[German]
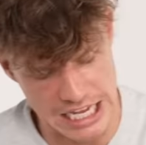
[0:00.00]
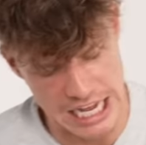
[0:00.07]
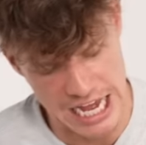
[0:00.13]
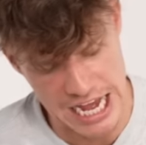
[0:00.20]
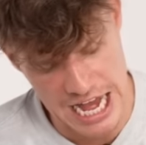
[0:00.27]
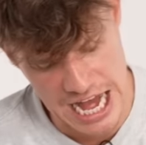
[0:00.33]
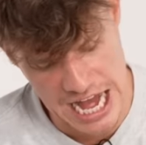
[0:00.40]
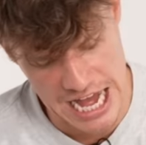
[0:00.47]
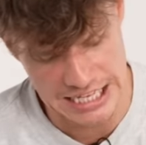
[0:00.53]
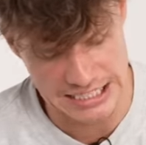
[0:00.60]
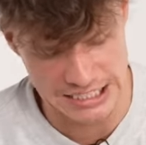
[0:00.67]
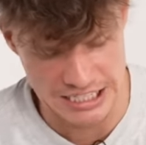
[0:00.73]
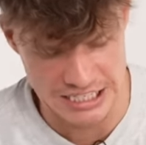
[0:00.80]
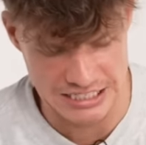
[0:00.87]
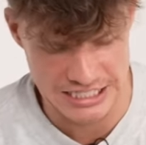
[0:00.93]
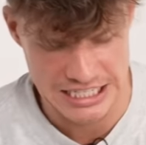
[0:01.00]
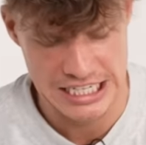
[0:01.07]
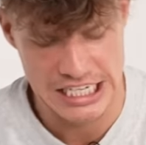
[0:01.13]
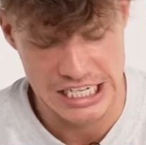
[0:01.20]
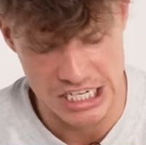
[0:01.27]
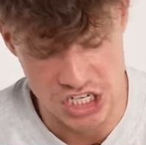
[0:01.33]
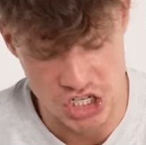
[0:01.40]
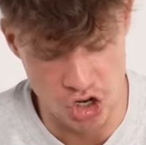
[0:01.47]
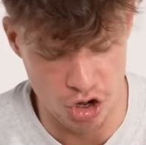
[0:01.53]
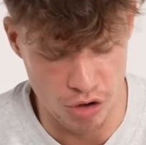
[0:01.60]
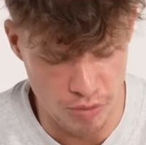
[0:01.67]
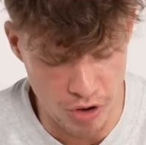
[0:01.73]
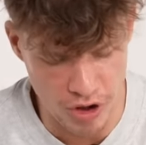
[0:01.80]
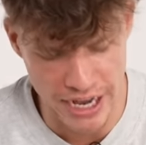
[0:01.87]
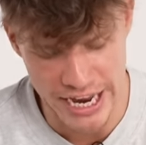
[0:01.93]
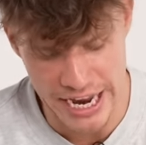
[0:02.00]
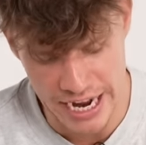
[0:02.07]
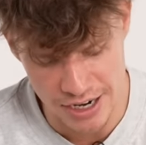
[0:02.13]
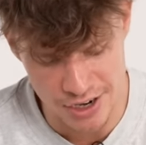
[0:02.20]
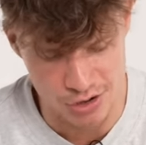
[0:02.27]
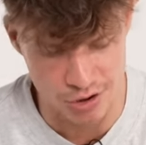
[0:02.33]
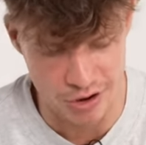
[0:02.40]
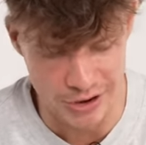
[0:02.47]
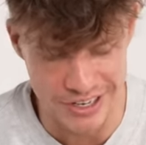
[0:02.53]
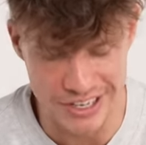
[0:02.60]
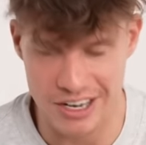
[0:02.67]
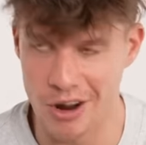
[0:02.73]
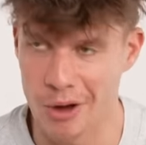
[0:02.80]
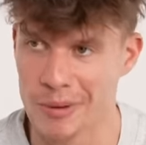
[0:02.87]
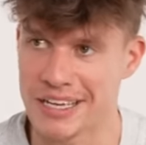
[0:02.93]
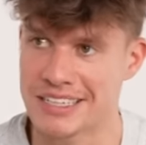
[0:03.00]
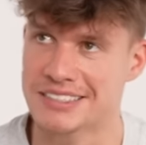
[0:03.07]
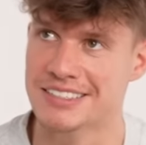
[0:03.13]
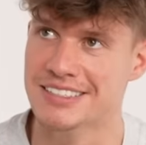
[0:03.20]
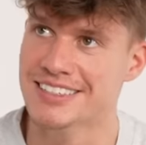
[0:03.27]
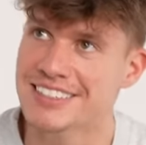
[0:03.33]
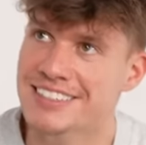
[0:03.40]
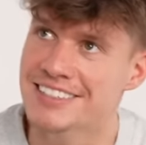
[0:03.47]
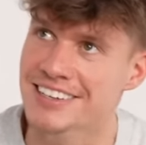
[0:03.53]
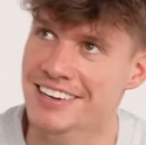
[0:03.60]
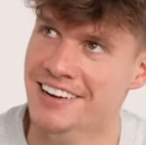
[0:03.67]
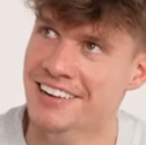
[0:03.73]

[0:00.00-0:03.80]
Ja, also No More Hair Growing glaube ich jetzt nicht.